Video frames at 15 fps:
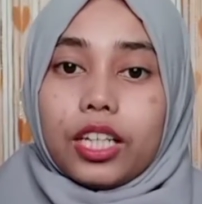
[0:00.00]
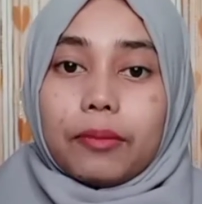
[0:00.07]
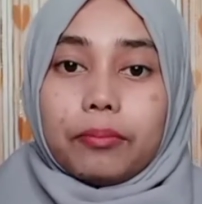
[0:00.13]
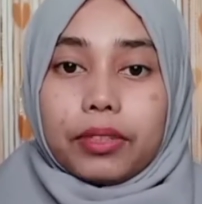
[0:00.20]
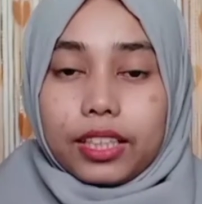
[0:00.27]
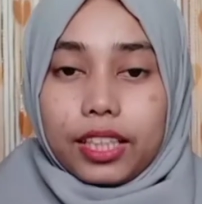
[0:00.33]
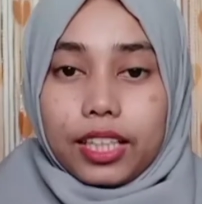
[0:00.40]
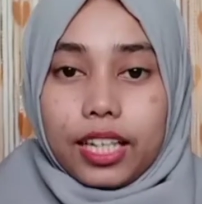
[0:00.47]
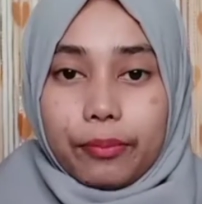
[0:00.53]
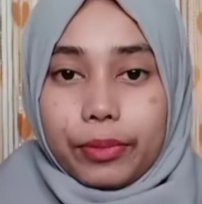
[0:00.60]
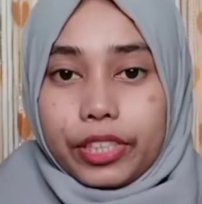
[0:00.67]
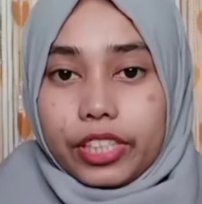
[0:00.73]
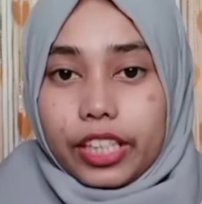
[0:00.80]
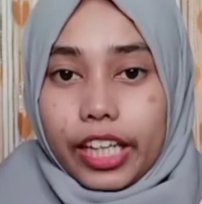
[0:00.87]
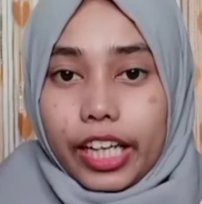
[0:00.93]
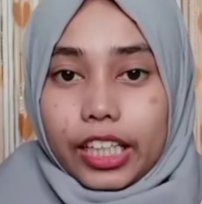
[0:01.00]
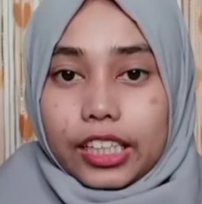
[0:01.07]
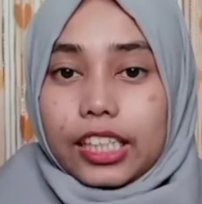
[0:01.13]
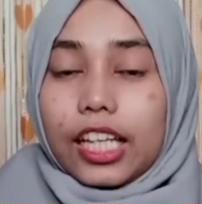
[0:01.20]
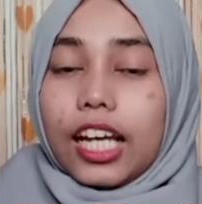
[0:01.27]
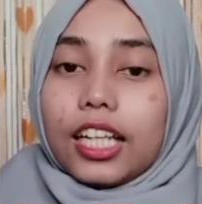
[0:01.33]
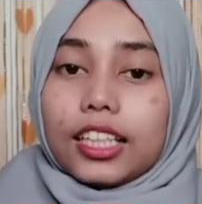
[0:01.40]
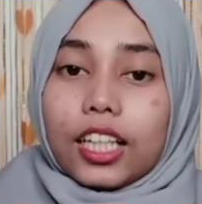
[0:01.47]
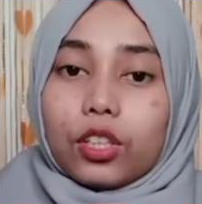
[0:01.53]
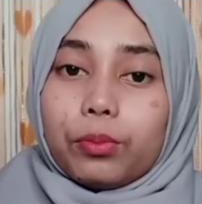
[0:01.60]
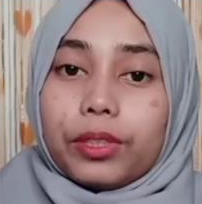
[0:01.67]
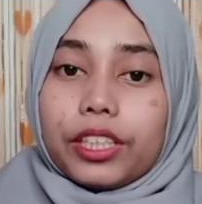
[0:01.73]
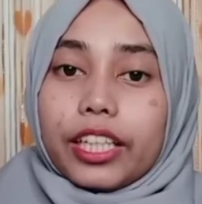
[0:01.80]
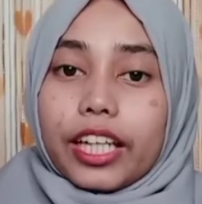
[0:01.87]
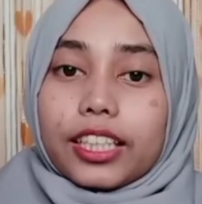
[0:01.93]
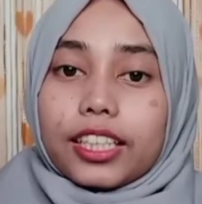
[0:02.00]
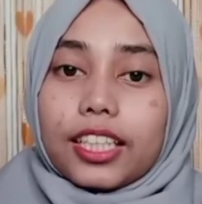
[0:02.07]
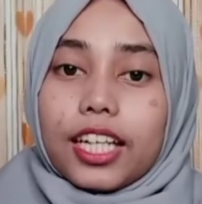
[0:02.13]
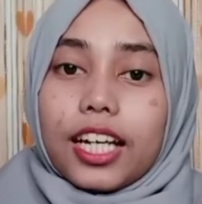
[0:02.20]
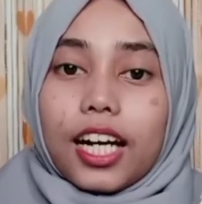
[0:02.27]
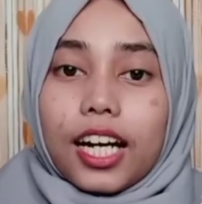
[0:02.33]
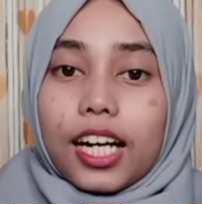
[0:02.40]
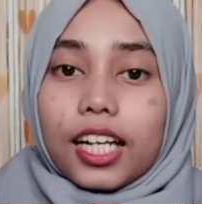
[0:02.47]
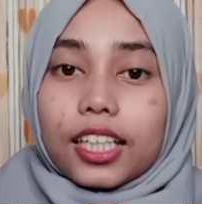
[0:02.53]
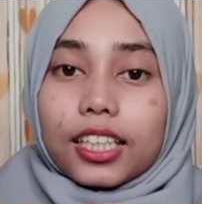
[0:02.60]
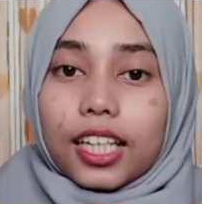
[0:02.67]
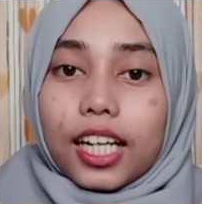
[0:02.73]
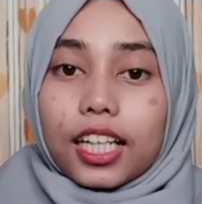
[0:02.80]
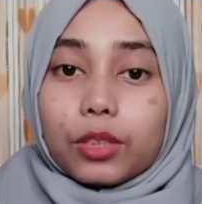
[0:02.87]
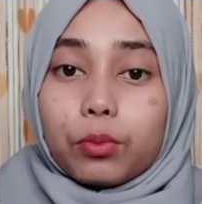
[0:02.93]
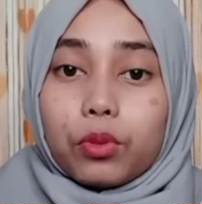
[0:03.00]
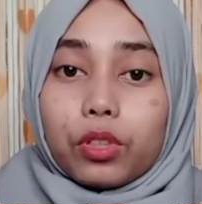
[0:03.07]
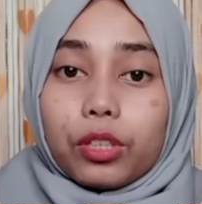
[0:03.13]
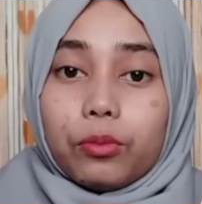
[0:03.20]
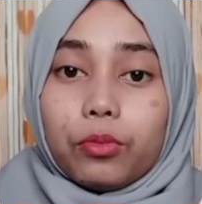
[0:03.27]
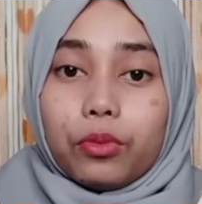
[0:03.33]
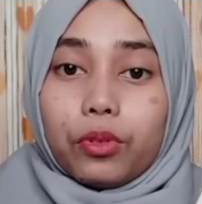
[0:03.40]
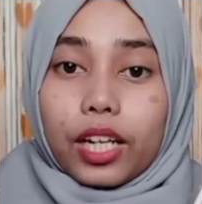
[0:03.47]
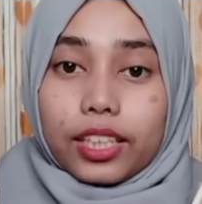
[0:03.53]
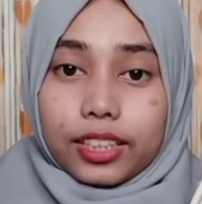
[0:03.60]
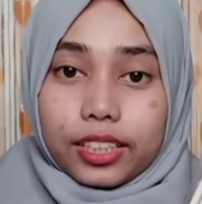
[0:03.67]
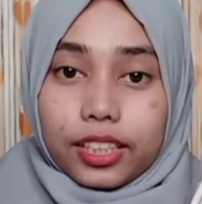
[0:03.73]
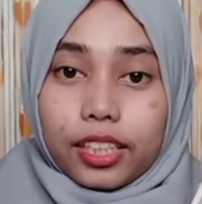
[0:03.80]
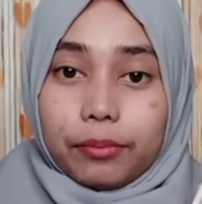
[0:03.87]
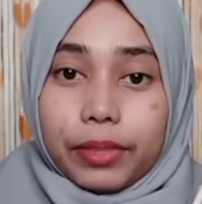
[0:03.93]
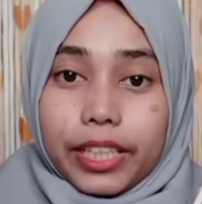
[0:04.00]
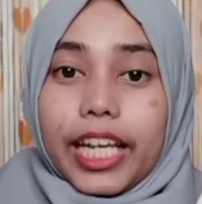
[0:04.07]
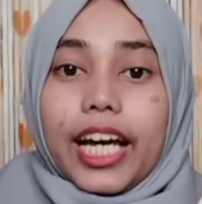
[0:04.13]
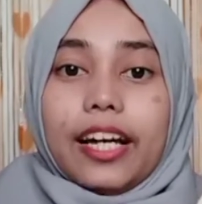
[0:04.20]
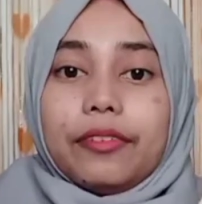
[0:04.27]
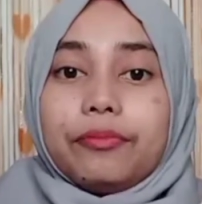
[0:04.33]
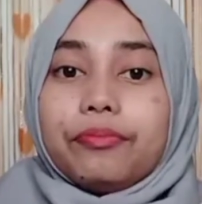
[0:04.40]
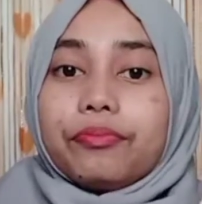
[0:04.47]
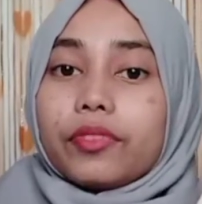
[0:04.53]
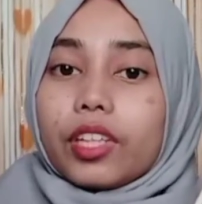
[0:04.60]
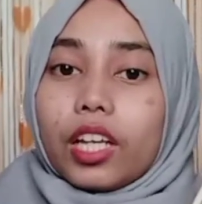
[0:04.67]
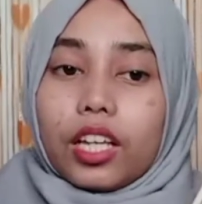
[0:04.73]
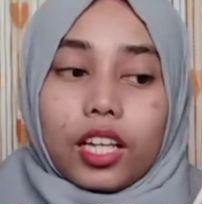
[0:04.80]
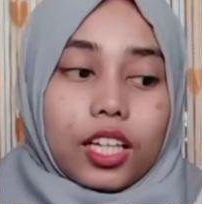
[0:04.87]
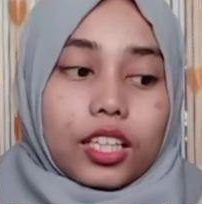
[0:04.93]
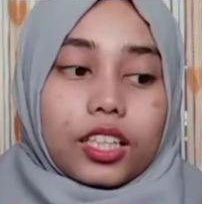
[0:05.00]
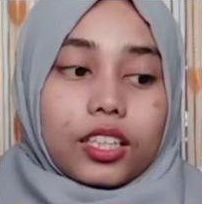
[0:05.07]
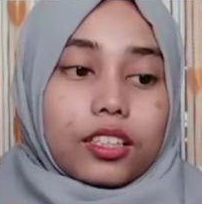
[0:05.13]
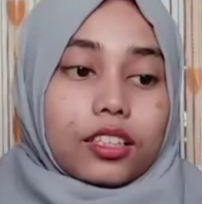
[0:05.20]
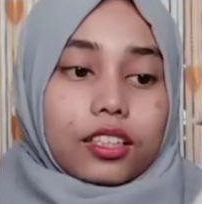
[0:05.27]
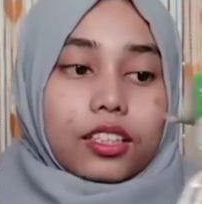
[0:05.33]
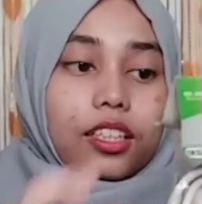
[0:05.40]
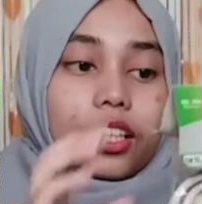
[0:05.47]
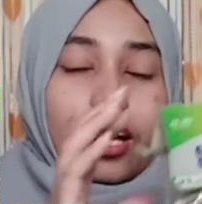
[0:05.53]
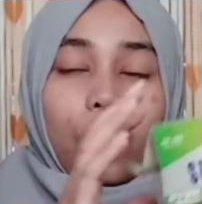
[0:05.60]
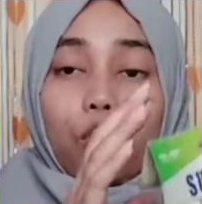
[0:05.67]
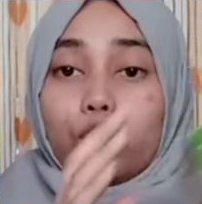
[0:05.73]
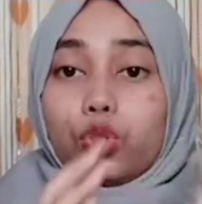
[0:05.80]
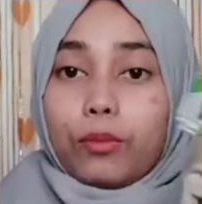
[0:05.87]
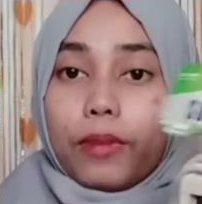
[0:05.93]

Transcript: dapat 3 biji satu biji esnya kena 10 ribuan lebih ya ini